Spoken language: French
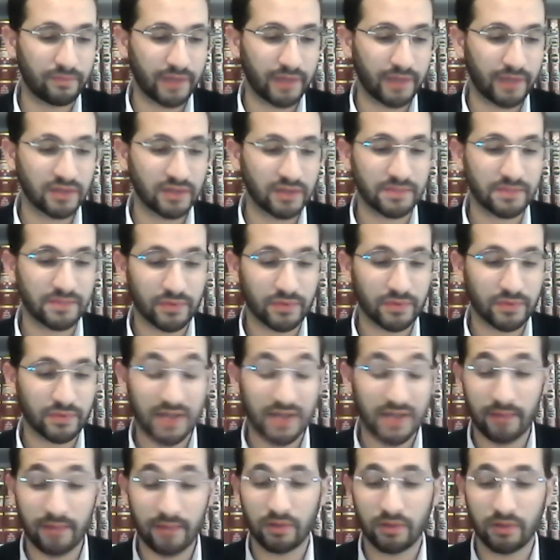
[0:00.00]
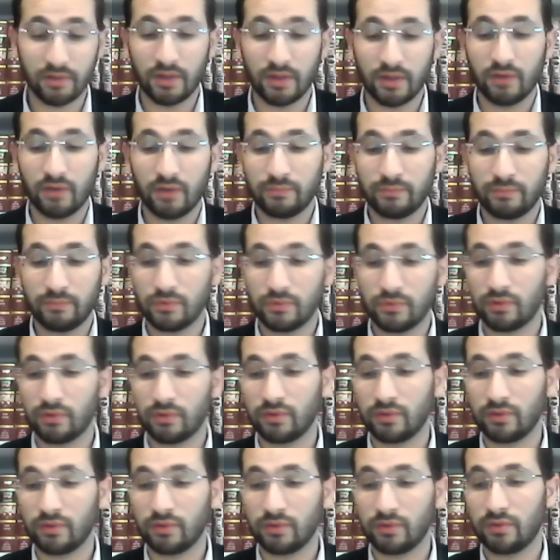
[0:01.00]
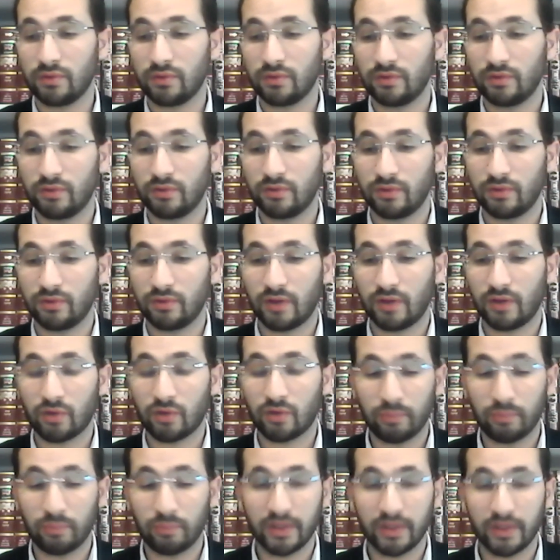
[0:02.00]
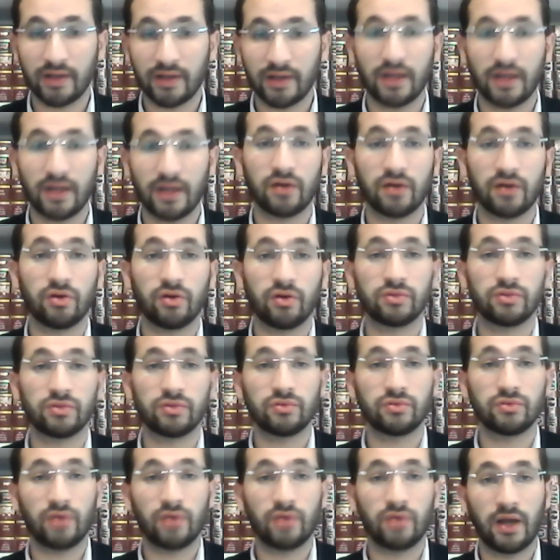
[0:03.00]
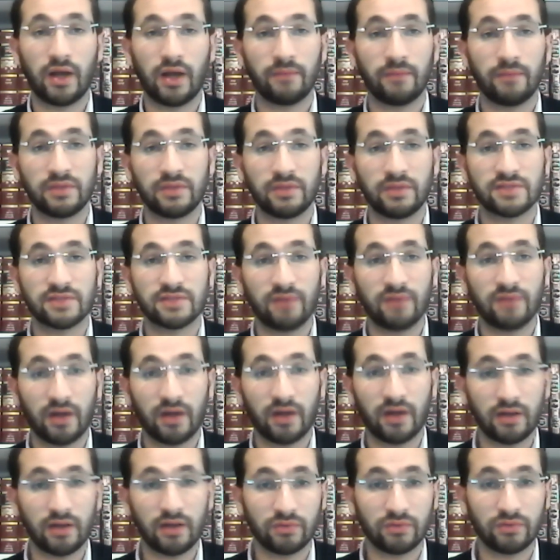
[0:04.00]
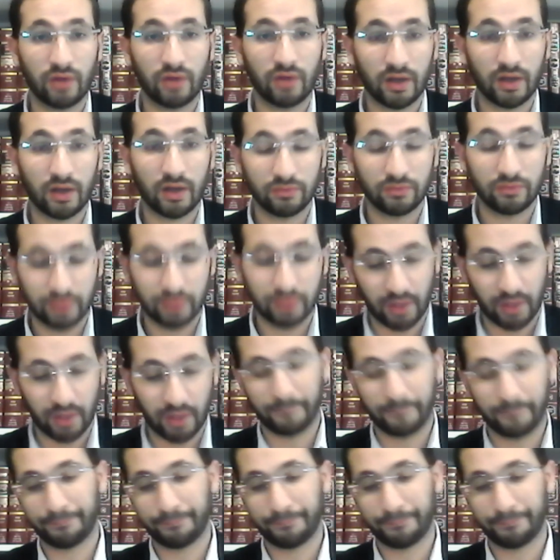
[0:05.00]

indispensables pour euh, accomplir les halachot de la mitzvah de la Hanoukia.